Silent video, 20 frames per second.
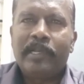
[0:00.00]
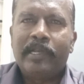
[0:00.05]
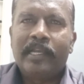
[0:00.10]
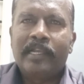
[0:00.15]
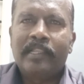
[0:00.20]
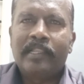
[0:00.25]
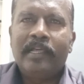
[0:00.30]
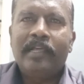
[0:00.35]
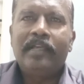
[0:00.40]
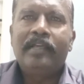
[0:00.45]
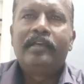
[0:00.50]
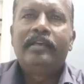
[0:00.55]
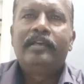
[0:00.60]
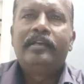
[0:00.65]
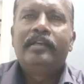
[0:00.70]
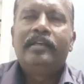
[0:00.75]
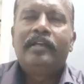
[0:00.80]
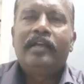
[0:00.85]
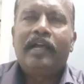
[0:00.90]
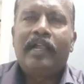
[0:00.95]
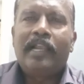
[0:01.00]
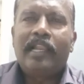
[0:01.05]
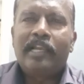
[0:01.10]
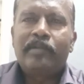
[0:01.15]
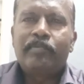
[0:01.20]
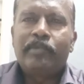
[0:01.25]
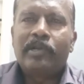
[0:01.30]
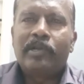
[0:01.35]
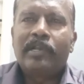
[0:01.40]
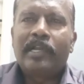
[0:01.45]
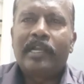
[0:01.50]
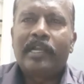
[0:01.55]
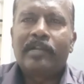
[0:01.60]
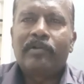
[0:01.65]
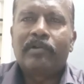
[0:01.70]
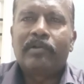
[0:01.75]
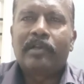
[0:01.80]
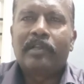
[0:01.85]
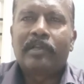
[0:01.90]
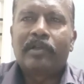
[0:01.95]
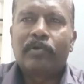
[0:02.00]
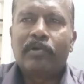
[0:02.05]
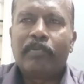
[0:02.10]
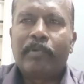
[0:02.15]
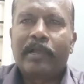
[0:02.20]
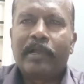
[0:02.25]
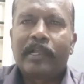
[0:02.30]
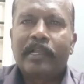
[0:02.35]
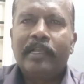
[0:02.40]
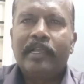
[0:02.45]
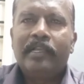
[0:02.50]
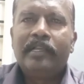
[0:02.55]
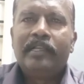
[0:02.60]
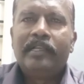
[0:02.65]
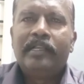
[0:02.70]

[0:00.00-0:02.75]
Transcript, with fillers: பண்ணிட்டு தான் அலாட்மெண்ட் லெட்டர் உங்களுக்கு கொடுப்பாங்க